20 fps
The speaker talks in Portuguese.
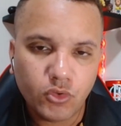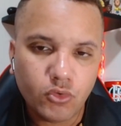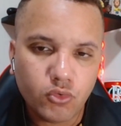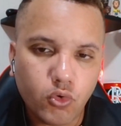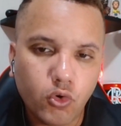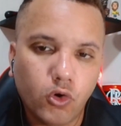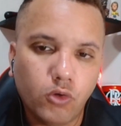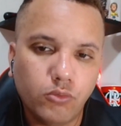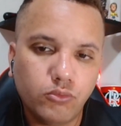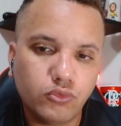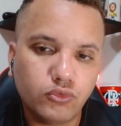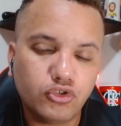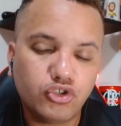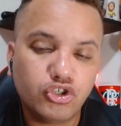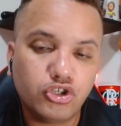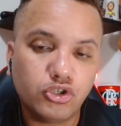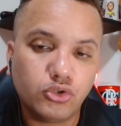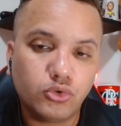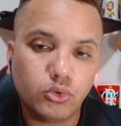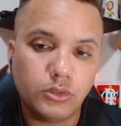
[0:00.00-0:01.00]
como
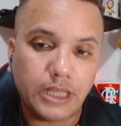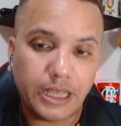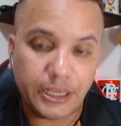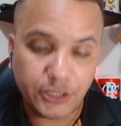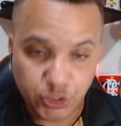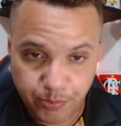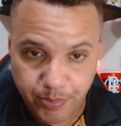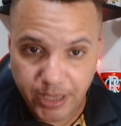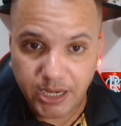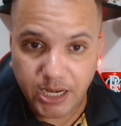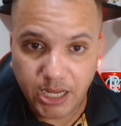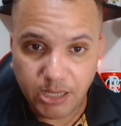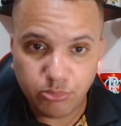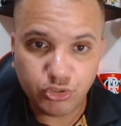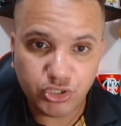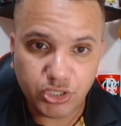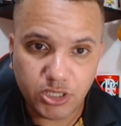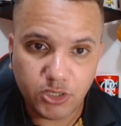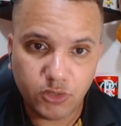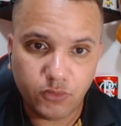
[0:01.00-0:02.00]
titular. Esperamos
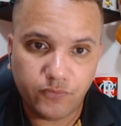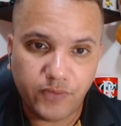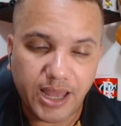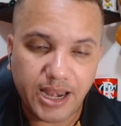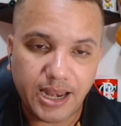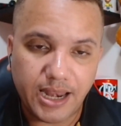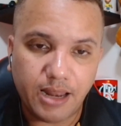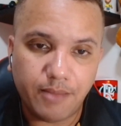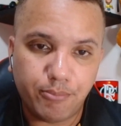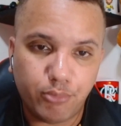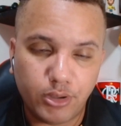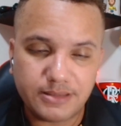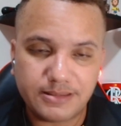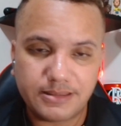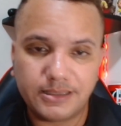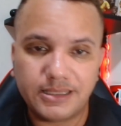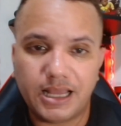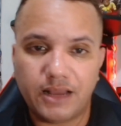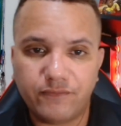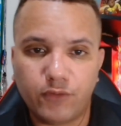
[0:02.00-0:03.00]
que o Varela possa
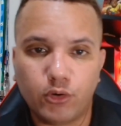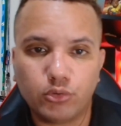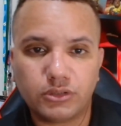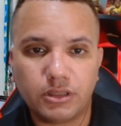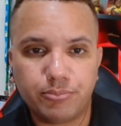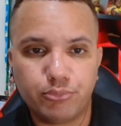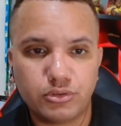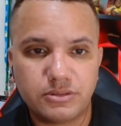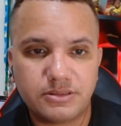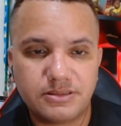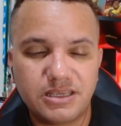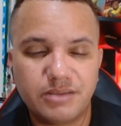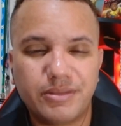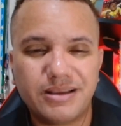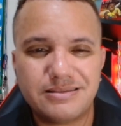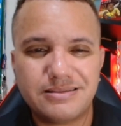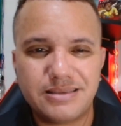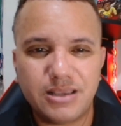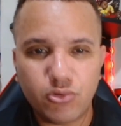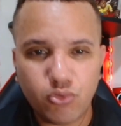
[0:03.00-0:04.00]
dar a volta por cima,
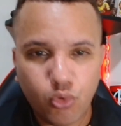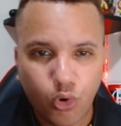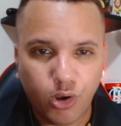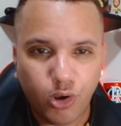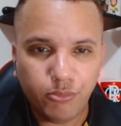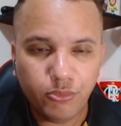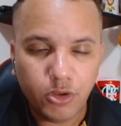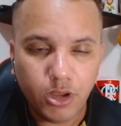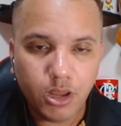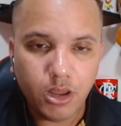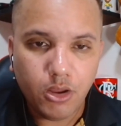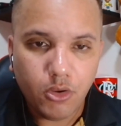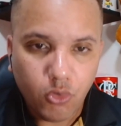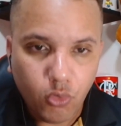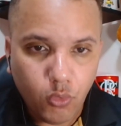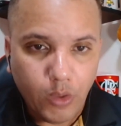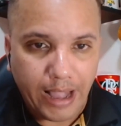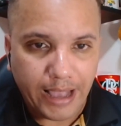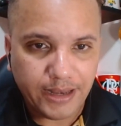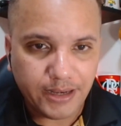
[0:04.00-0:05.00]
assim como o
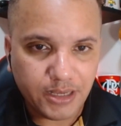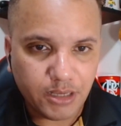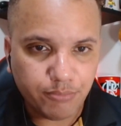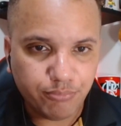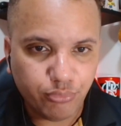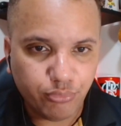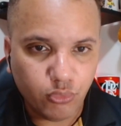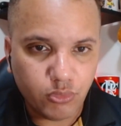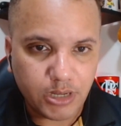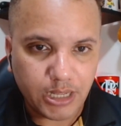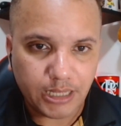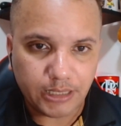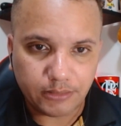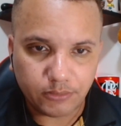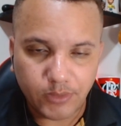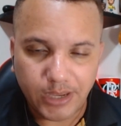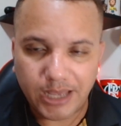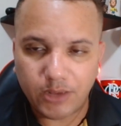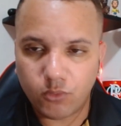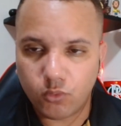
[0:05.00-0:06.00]
Eric Pulgar.
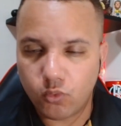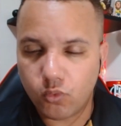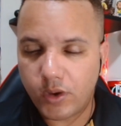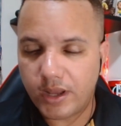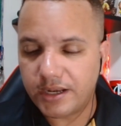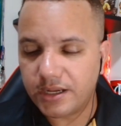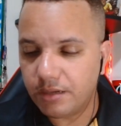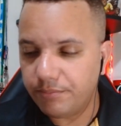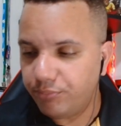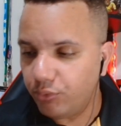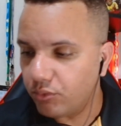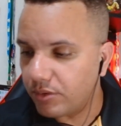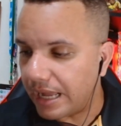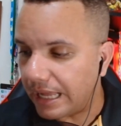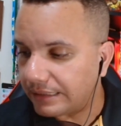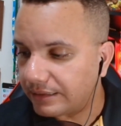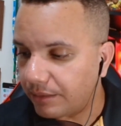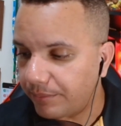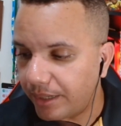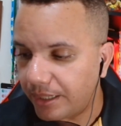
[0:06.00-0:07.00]
É, o Eric Pulgar
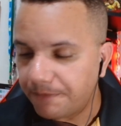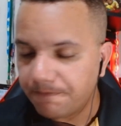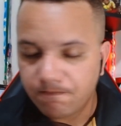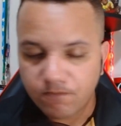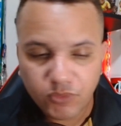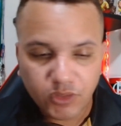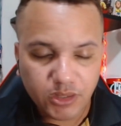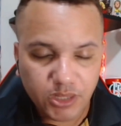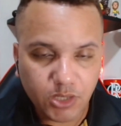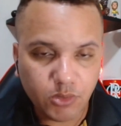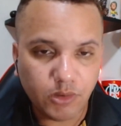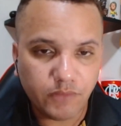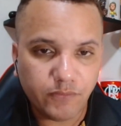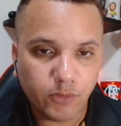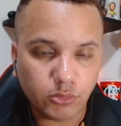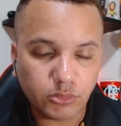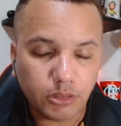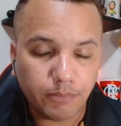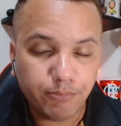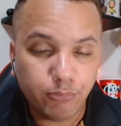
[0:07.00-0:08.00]
também deu a
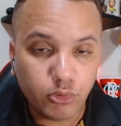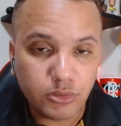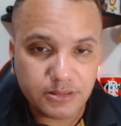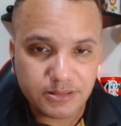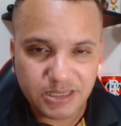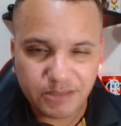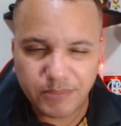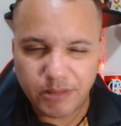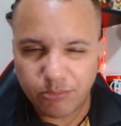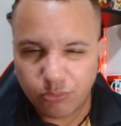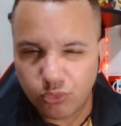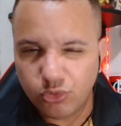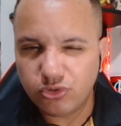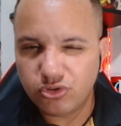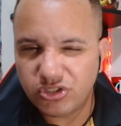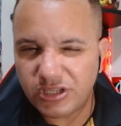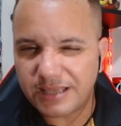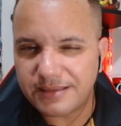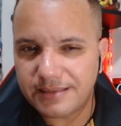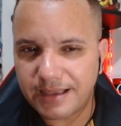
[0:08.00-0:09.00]
volta por cima. Muitos
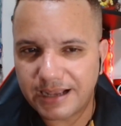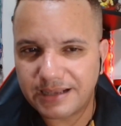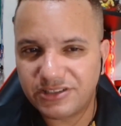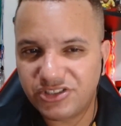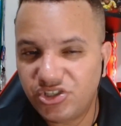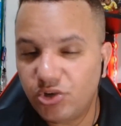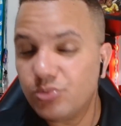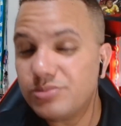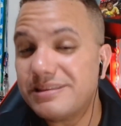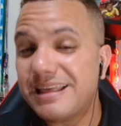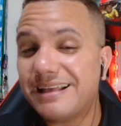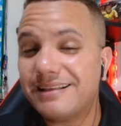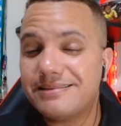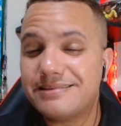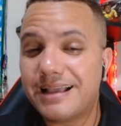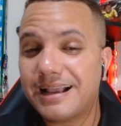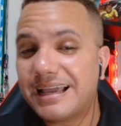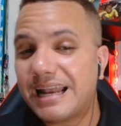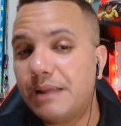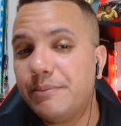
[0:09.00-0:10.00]
já sac tinham
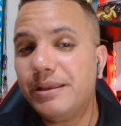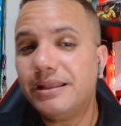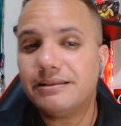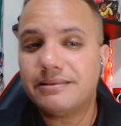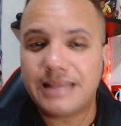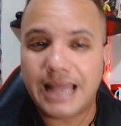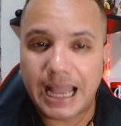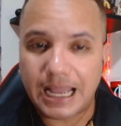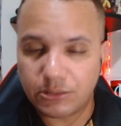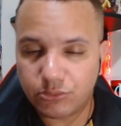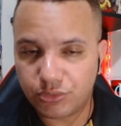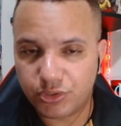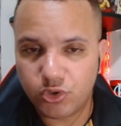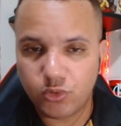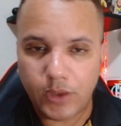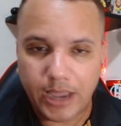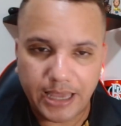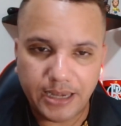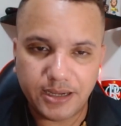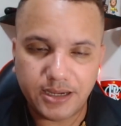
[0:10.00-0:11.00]
sacramentado que o
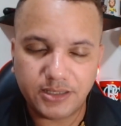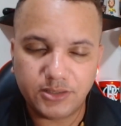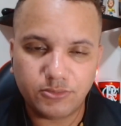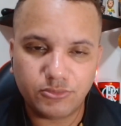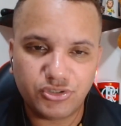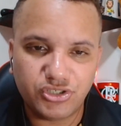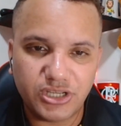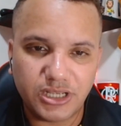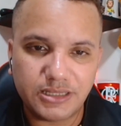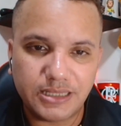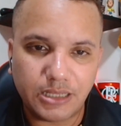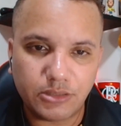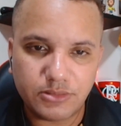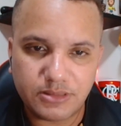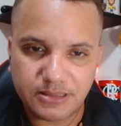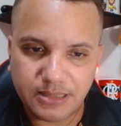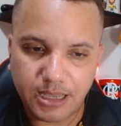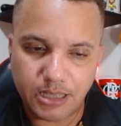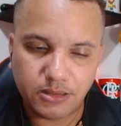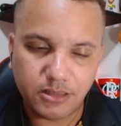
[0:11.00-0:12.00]
Eric não tinha dado
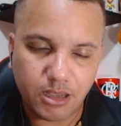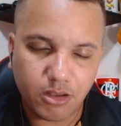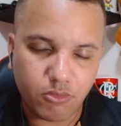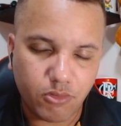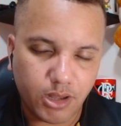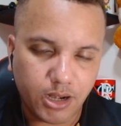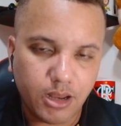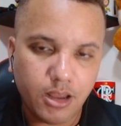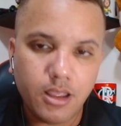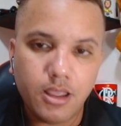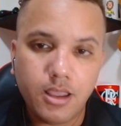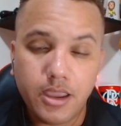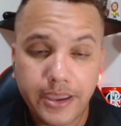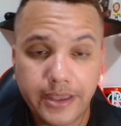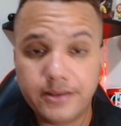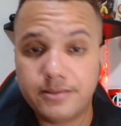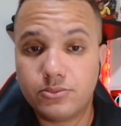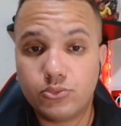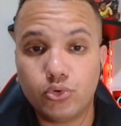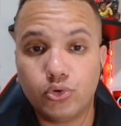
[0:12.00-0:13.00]
certo e agora ele
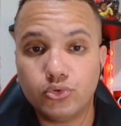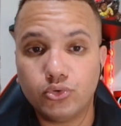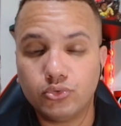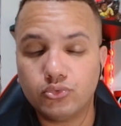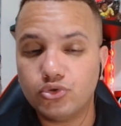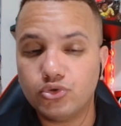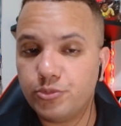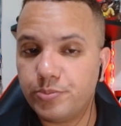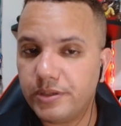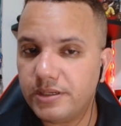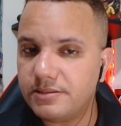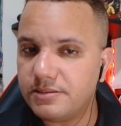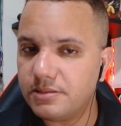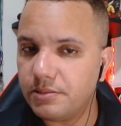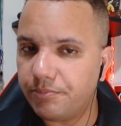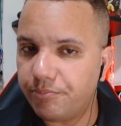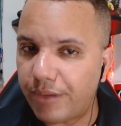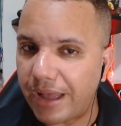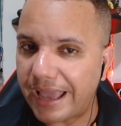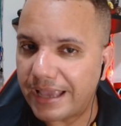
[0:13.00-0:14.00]
se tornou um dos
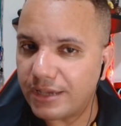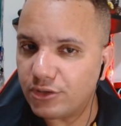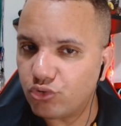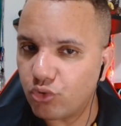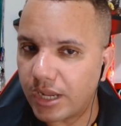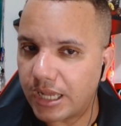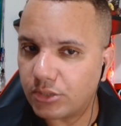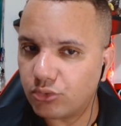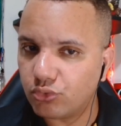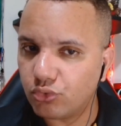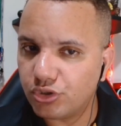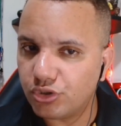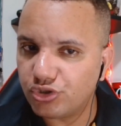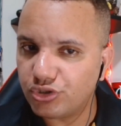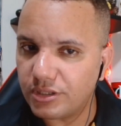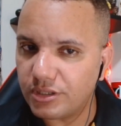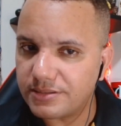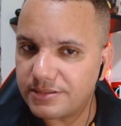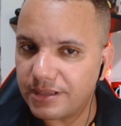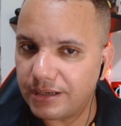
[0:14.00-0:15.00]
principais jogadores
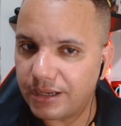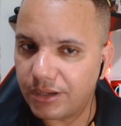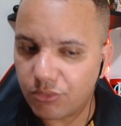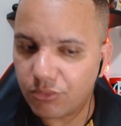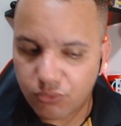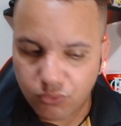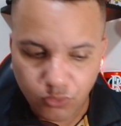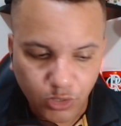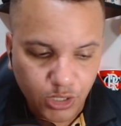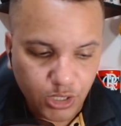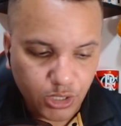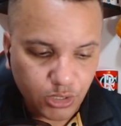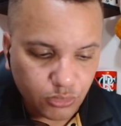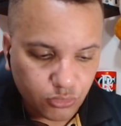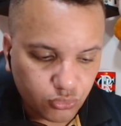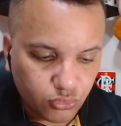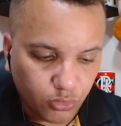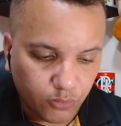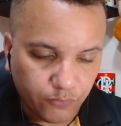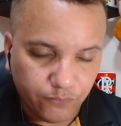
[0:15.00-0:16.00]
desse elenco
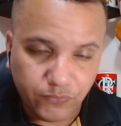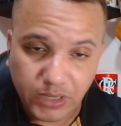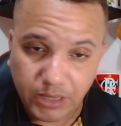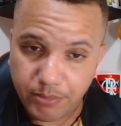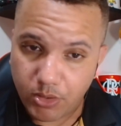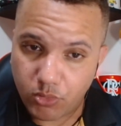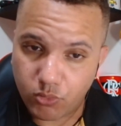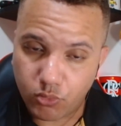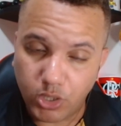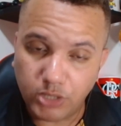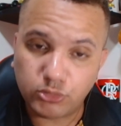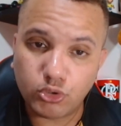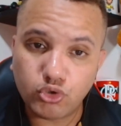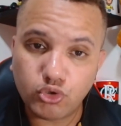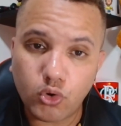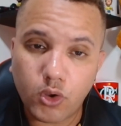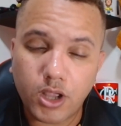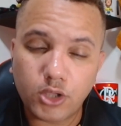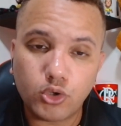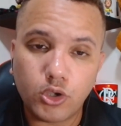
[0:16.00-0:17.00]
do Flamengo. Outro
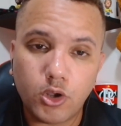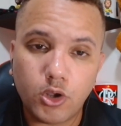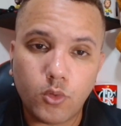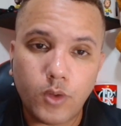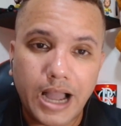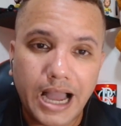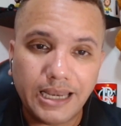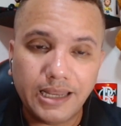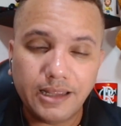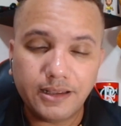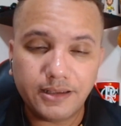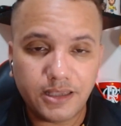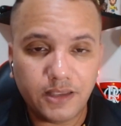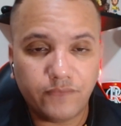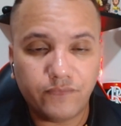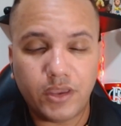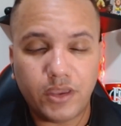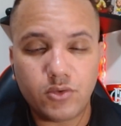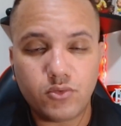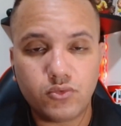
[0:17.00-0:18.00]
jogador é o Alan, que
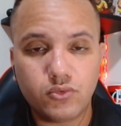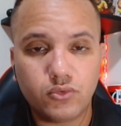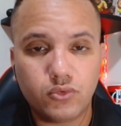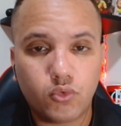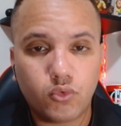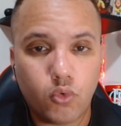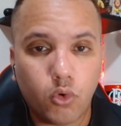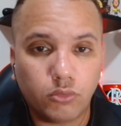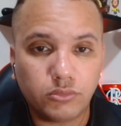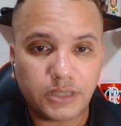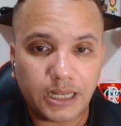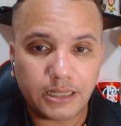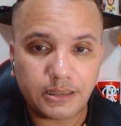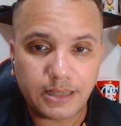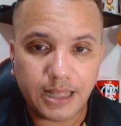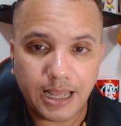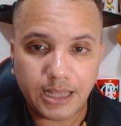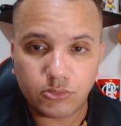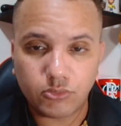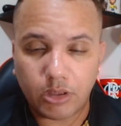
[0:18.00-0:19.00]
veio
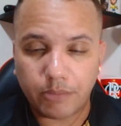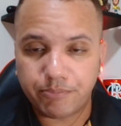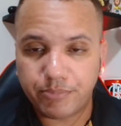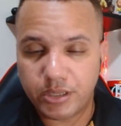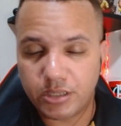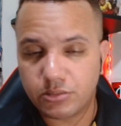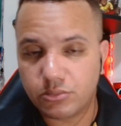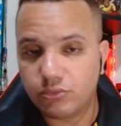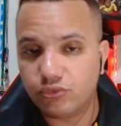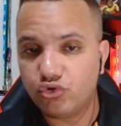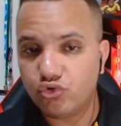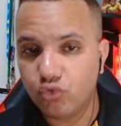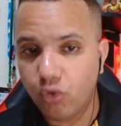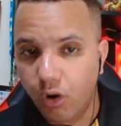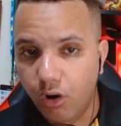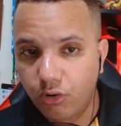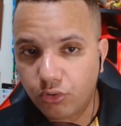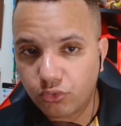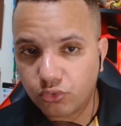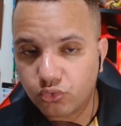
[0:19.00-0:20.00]
contratado a peso de
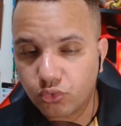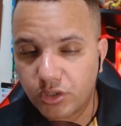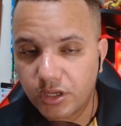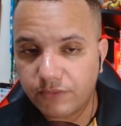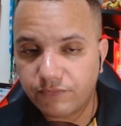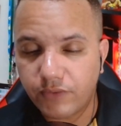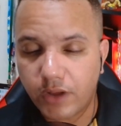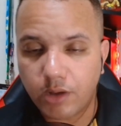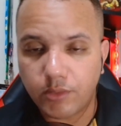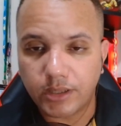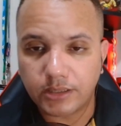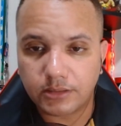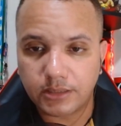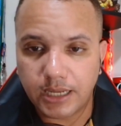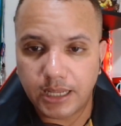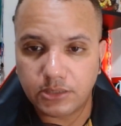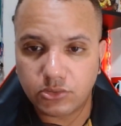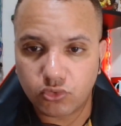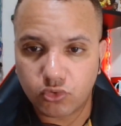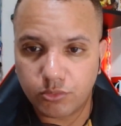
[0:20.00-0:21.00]
ouro do rival
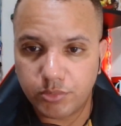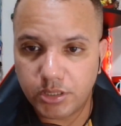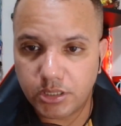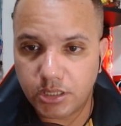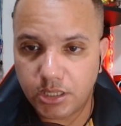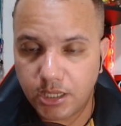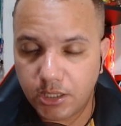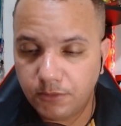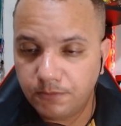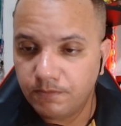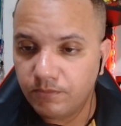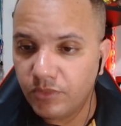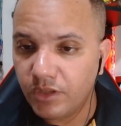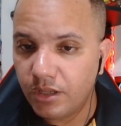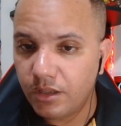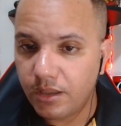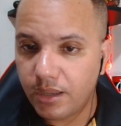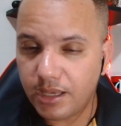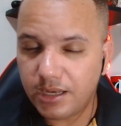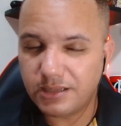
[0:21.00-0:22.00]
Atlético Mineiro. Ele